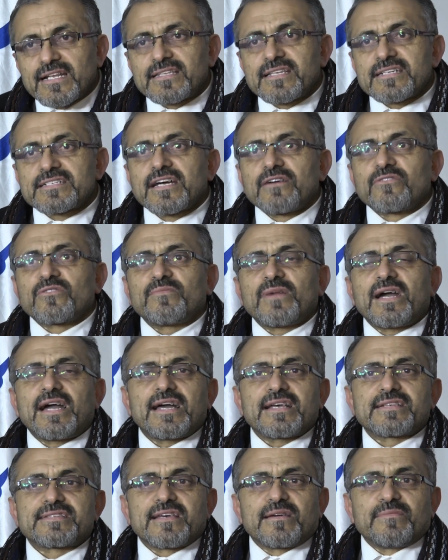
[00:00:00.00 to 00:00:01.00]
التشاور
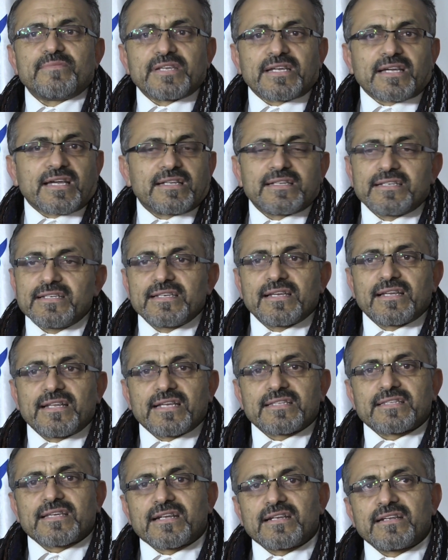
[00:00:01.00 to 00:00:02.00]
معها سابقا هي
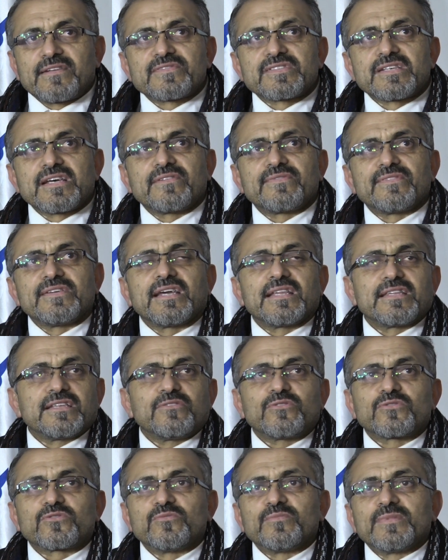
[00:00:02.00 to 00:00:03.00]
لا ترى نفسها في هذه
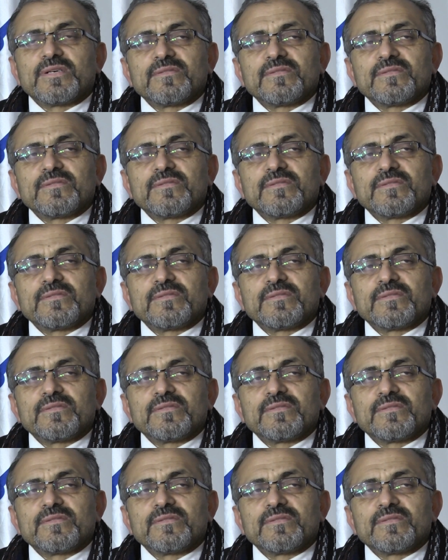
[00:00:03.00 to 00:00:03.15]
الحكومه